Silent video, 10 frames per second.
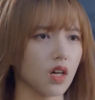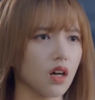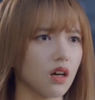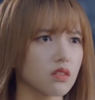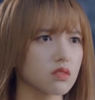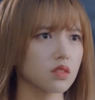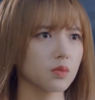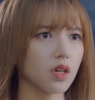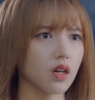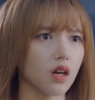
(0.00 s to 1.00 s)
好
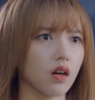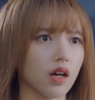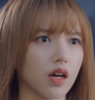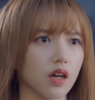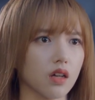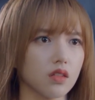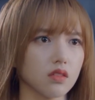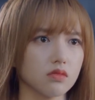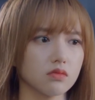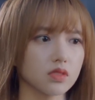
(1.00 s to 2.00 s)
什么好啊？
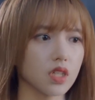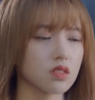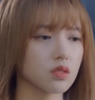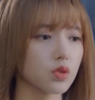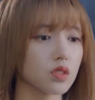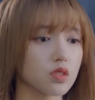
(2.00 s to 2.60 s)
他直播